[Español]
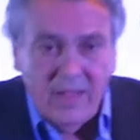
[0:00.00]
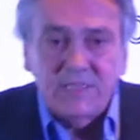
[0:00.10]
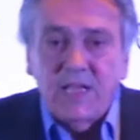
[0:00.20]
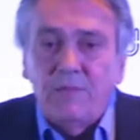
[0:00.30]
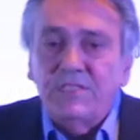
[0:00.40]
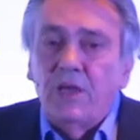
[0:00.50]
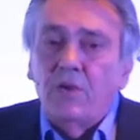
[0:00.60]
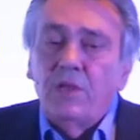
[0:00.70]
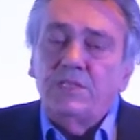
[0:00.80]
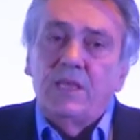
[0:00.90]
del salve
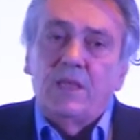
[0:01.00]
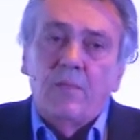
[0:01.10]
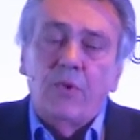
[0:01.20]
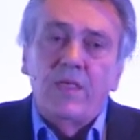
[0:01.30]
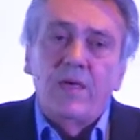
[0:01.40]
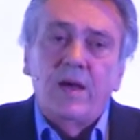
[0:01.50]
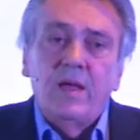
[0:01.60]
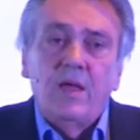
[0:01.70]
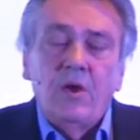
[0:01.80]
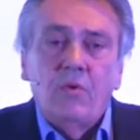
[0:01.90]
quien
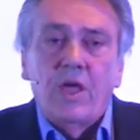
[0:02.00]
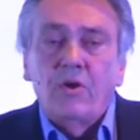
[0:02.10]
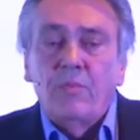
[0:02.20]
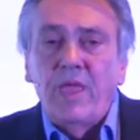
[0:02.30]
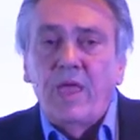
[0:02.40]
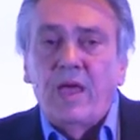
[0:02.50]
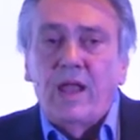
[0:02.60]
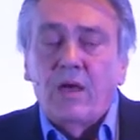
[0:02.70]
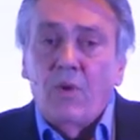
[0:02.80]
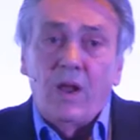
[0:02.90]
pueda, una
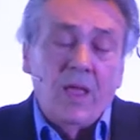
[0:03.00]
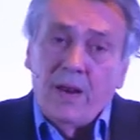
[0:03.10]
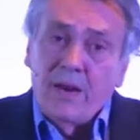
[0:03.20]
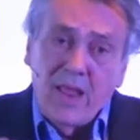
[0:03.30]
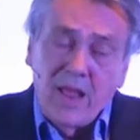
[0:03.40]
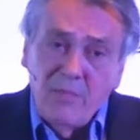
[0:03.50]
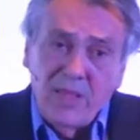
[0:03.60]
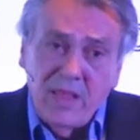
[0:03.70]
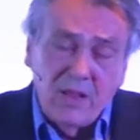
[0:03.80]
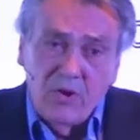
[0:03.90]
economía en la cual
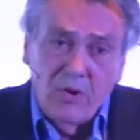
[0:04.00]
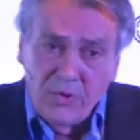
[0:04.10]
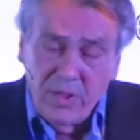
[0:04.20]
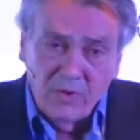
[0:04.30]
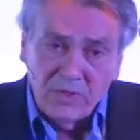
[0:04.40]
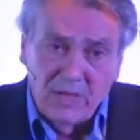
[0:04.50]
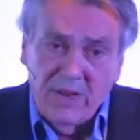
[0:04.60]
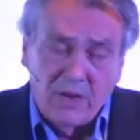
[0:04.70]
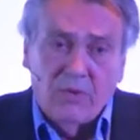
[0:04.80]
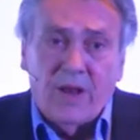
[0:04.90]
realmente no podemos
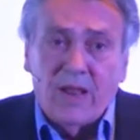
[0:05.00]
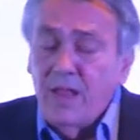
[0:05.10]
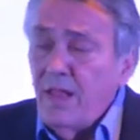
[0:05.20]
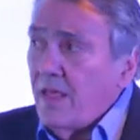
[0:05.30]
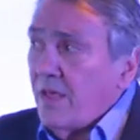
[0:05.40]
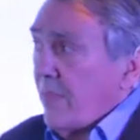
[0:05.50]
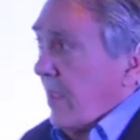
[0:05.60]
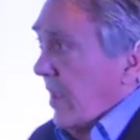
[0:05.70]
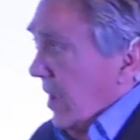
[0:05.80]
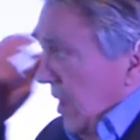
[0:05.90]
hablar con tranquilidad,
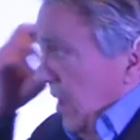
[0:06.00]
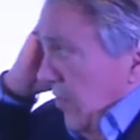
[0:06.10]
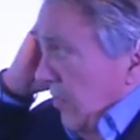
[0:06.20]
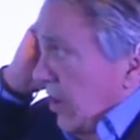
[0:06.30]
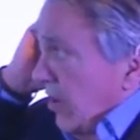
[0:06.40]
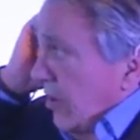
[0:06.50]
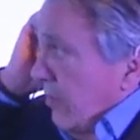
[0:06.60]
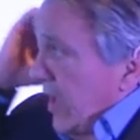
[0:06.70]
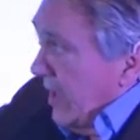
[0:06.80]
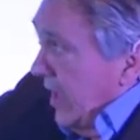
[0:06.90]
una
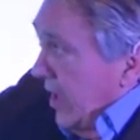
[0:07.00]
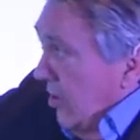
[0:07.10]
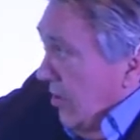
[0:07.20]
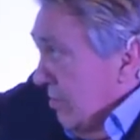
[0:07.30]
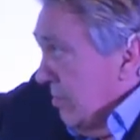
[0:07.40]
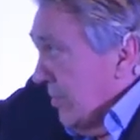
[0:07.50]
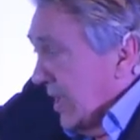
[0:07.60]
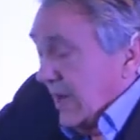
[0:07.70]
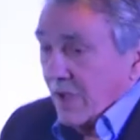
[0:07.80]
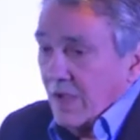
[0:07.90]
economía que yo
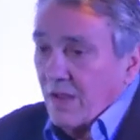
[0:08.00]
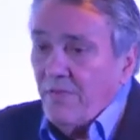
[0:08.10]
me atrevo a